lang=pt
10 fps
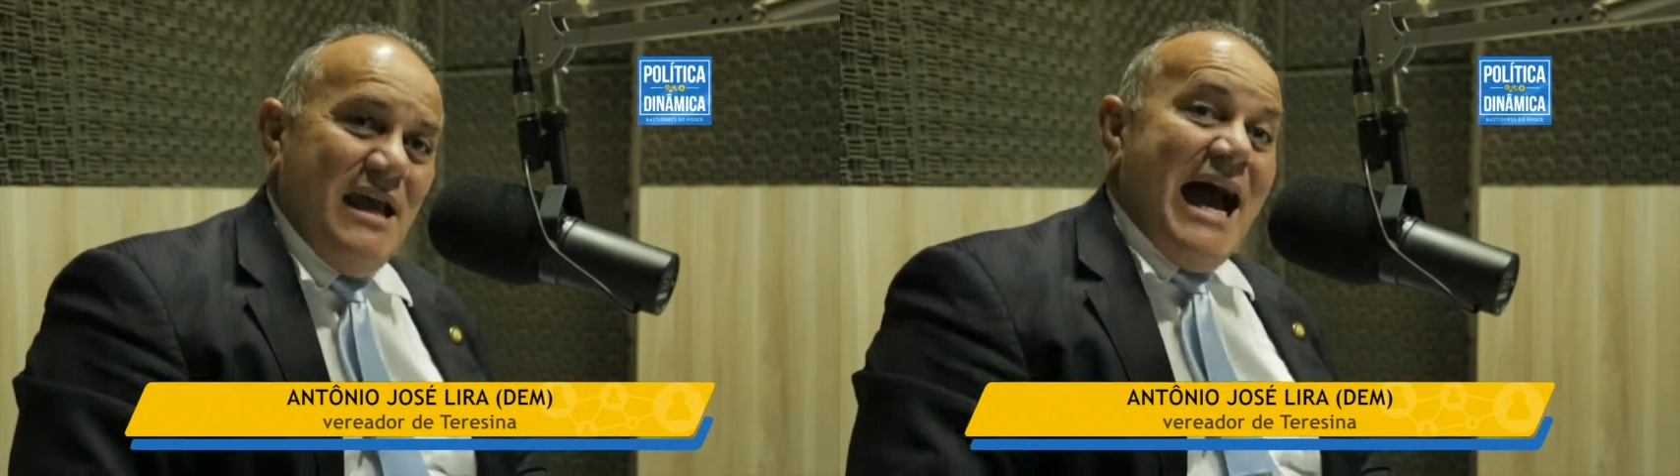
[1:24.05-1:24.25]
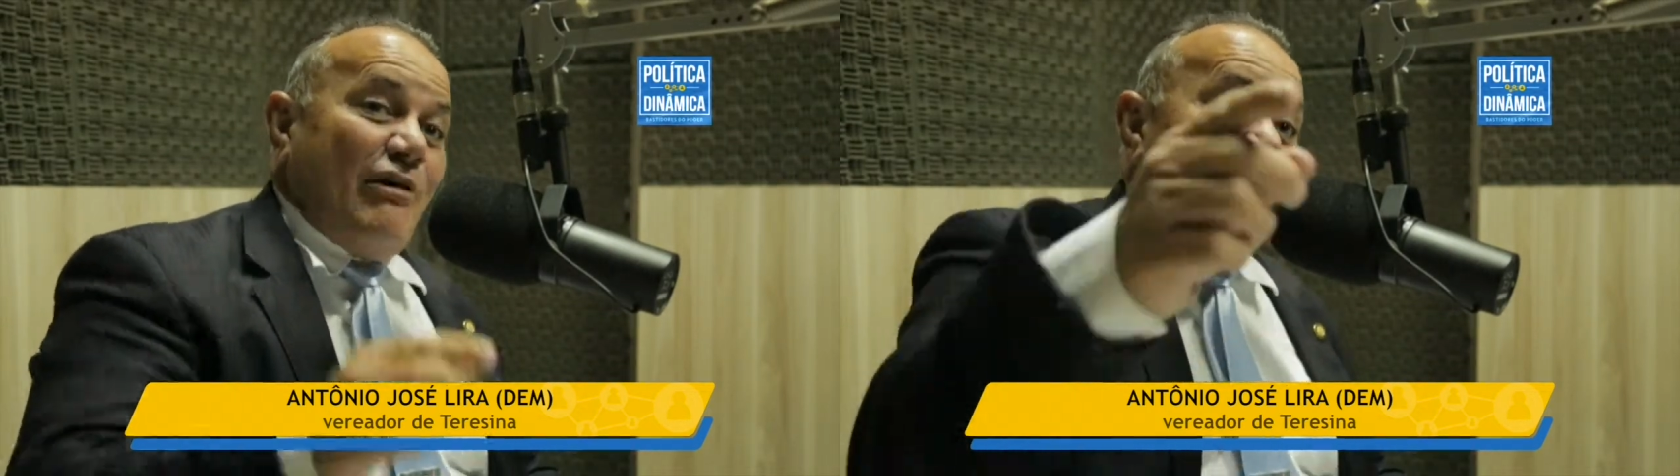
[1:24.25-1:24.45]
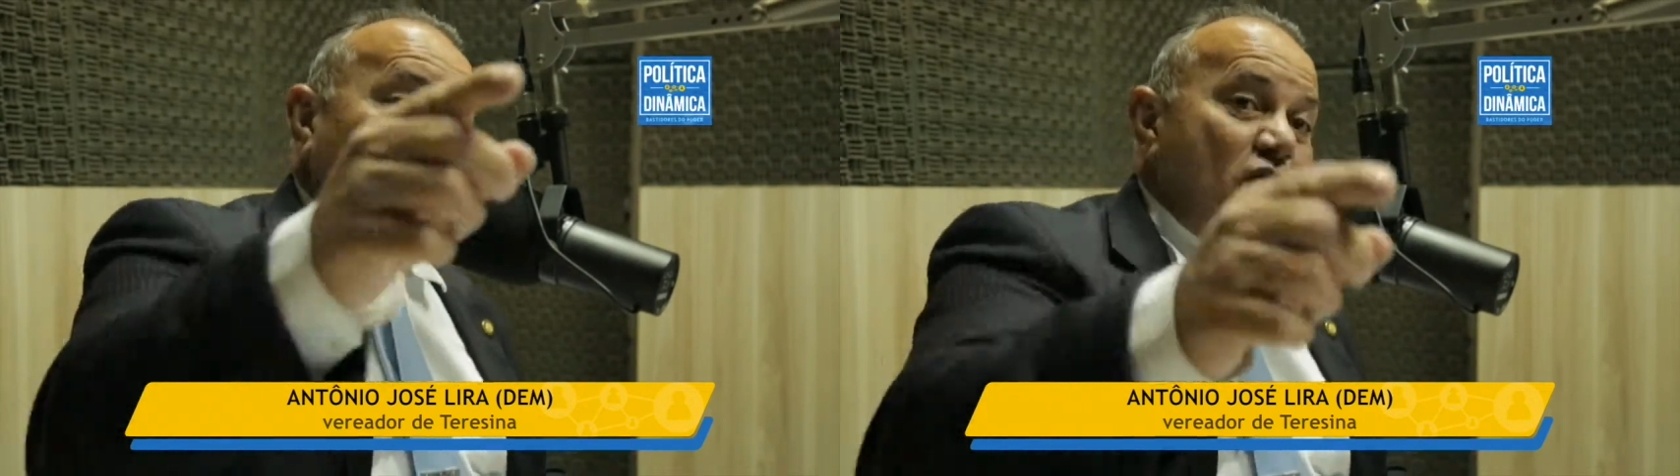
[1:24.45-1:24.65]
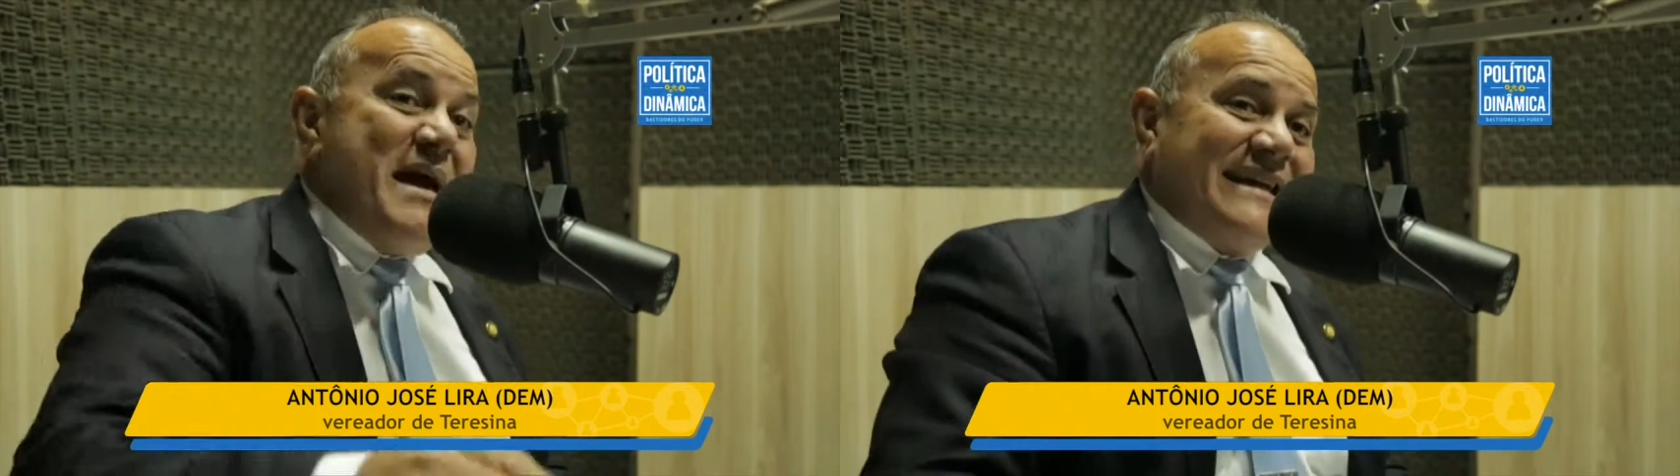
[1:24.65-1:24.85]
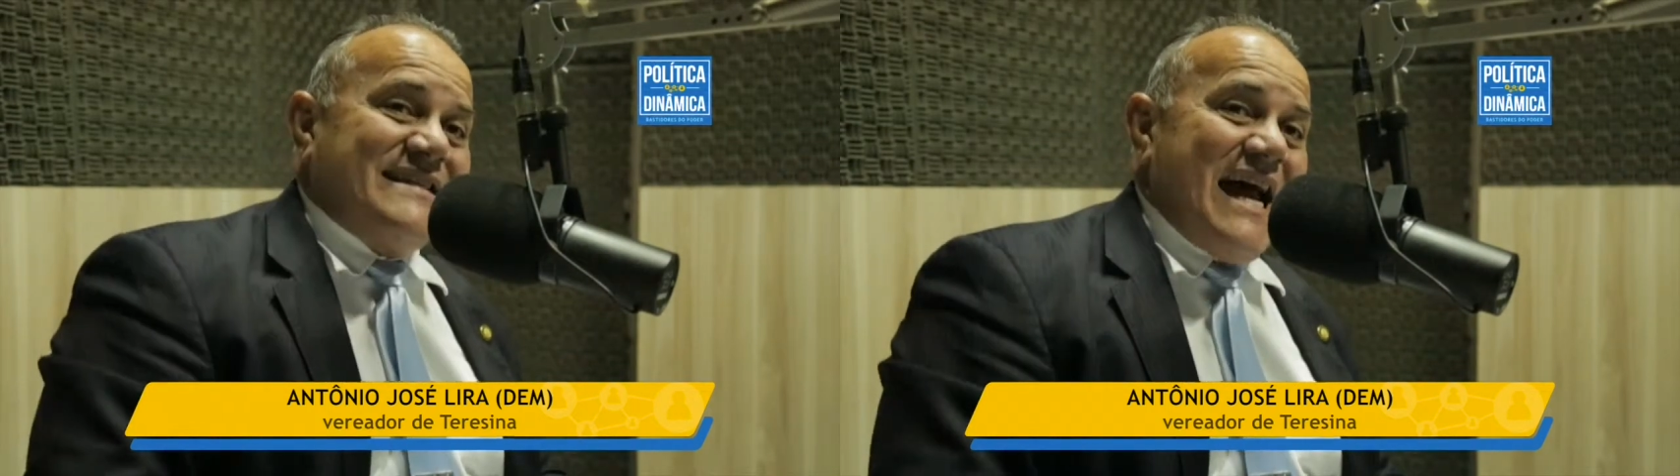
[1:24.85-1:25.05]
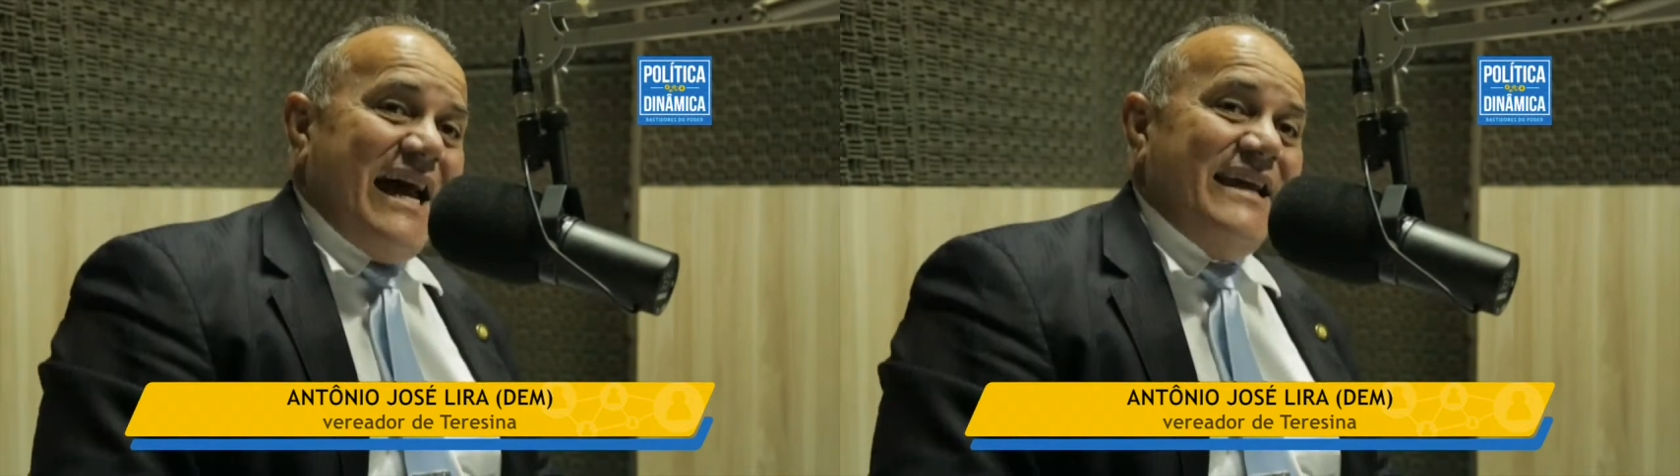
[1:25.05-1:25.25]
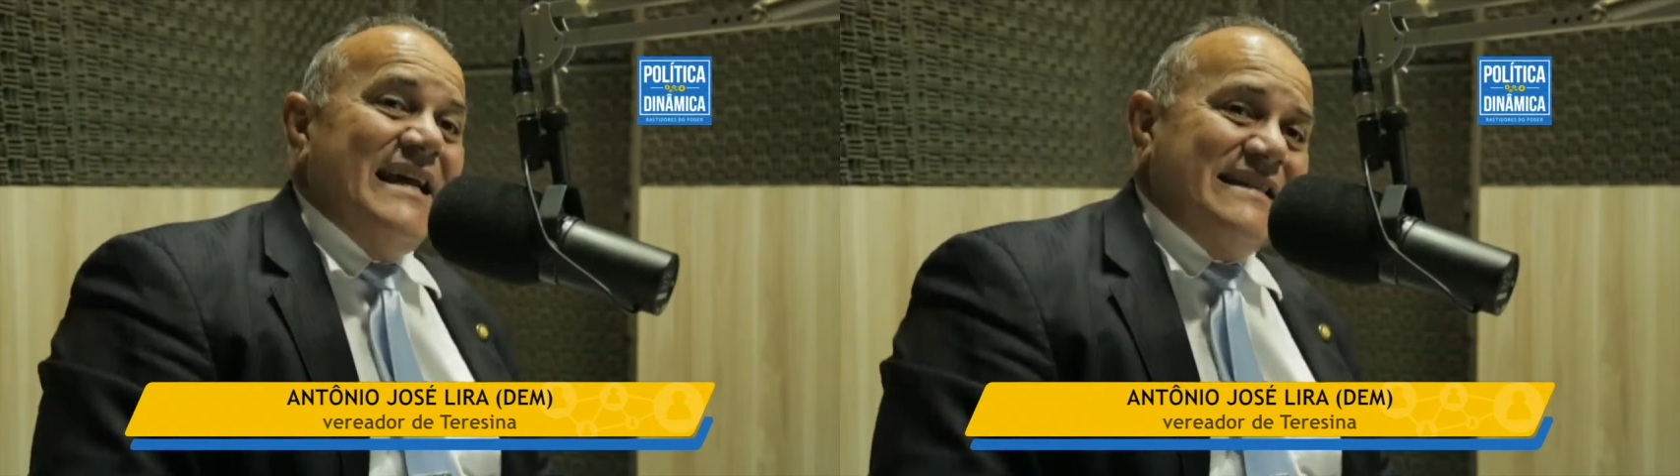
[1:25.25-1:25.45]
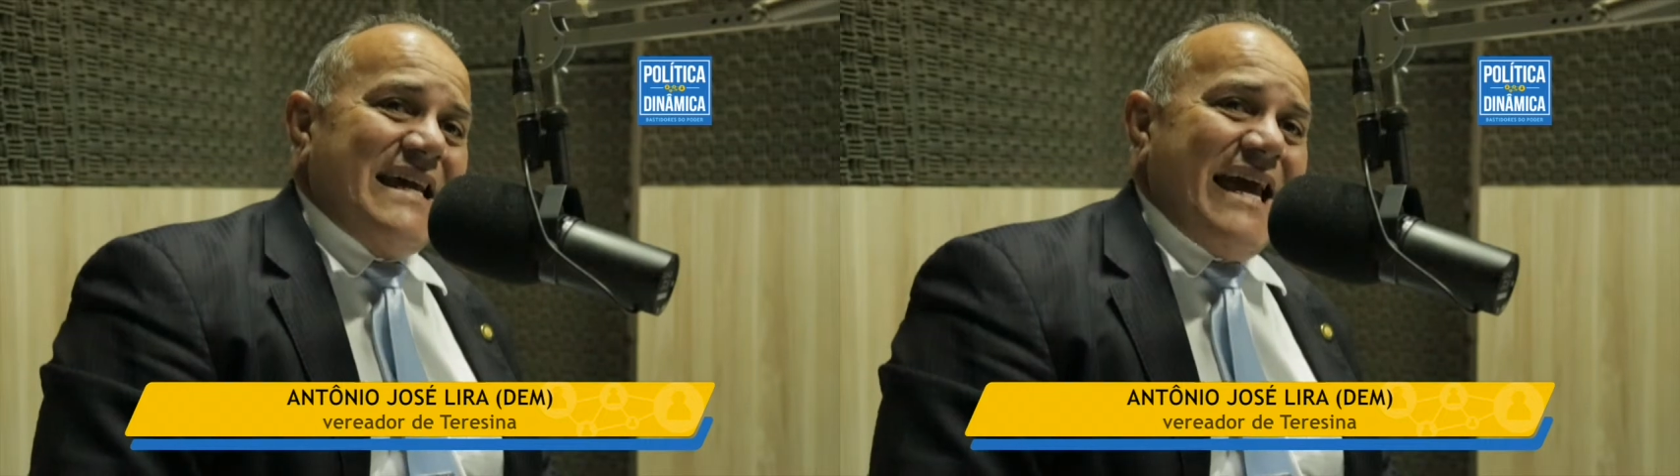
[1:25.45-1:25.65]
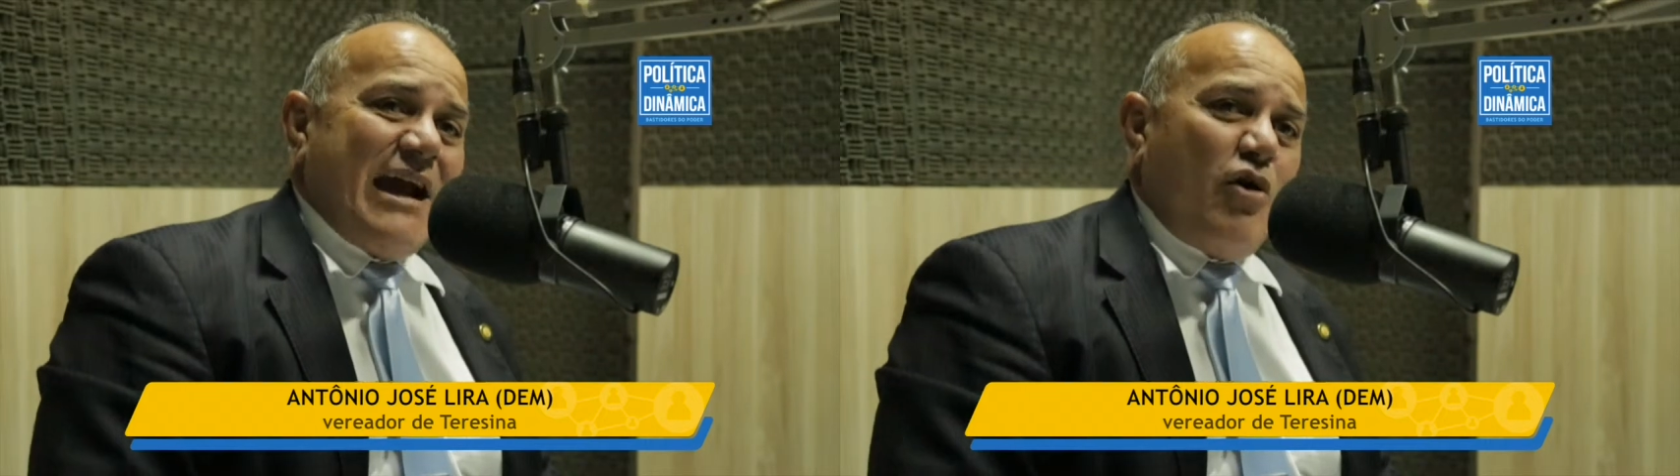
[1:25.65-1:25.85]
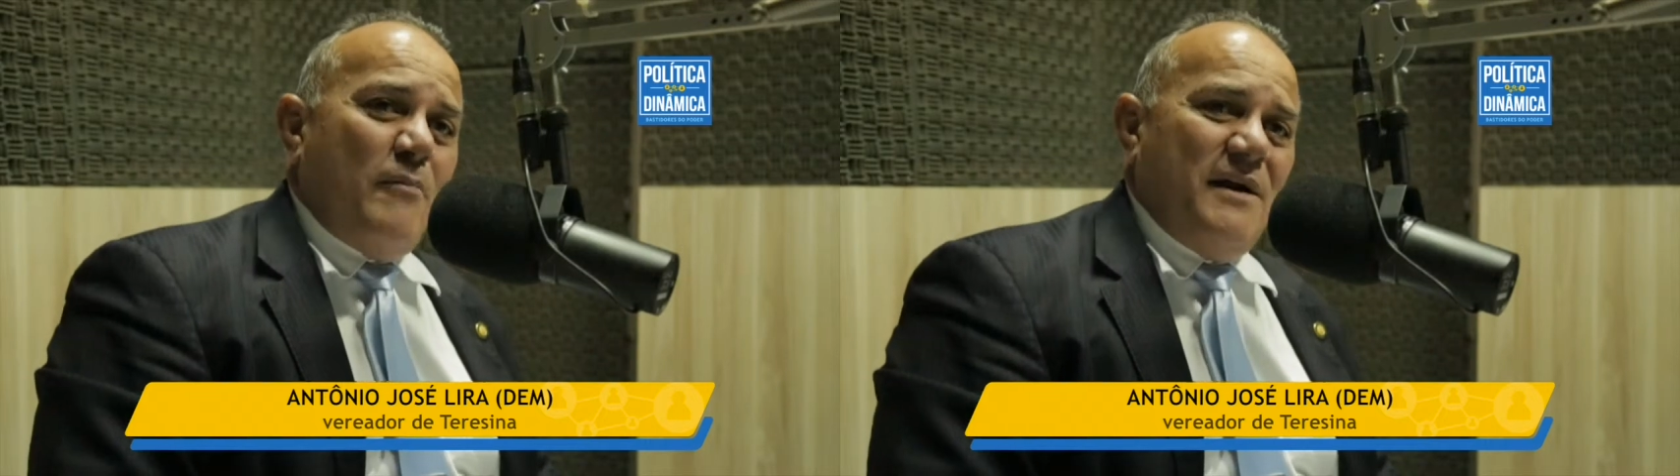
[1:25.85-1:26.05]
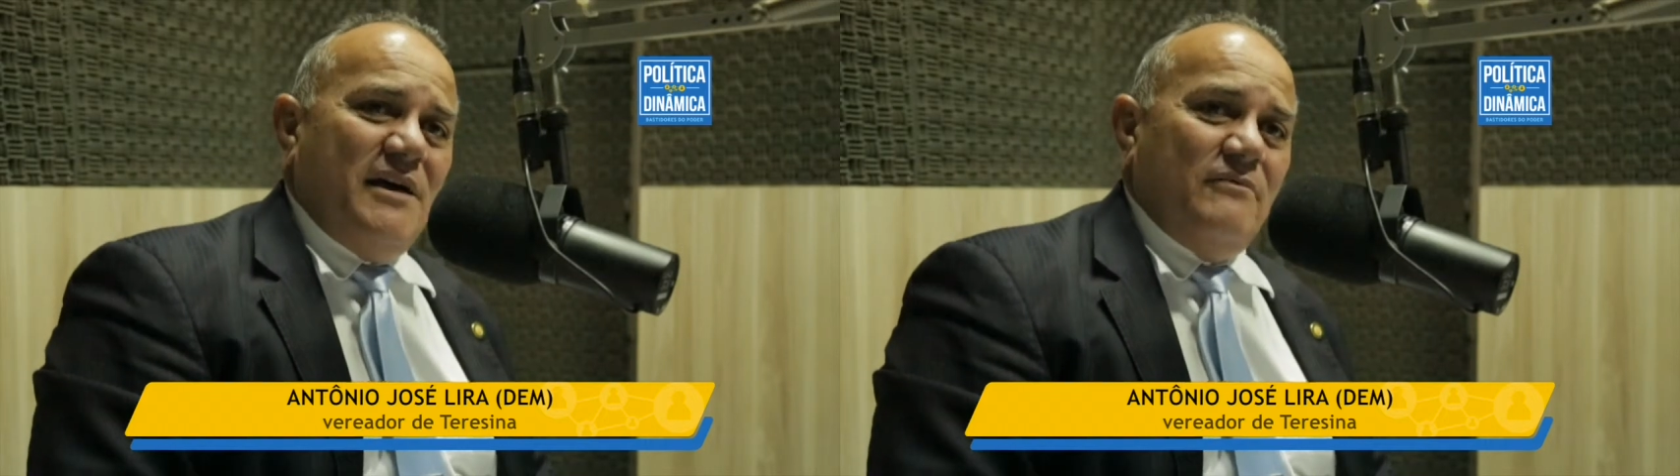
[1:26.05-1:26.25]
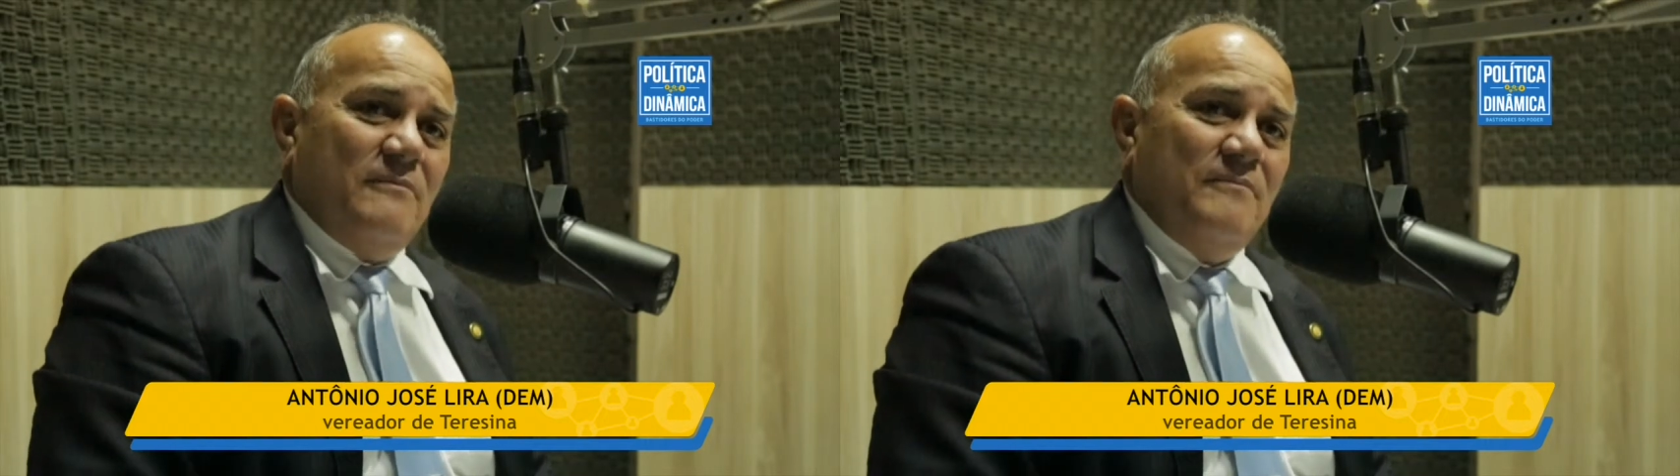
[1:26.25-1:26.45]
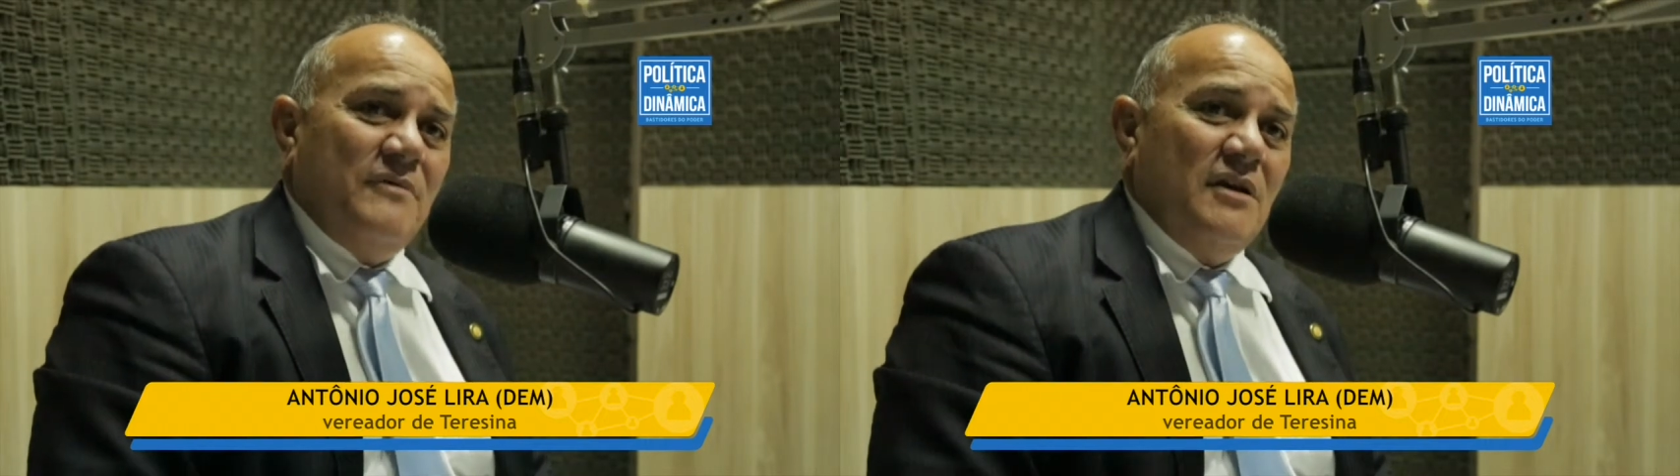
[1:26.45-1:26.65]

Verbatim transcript: Agora, como é que sai? Sai é cobrando.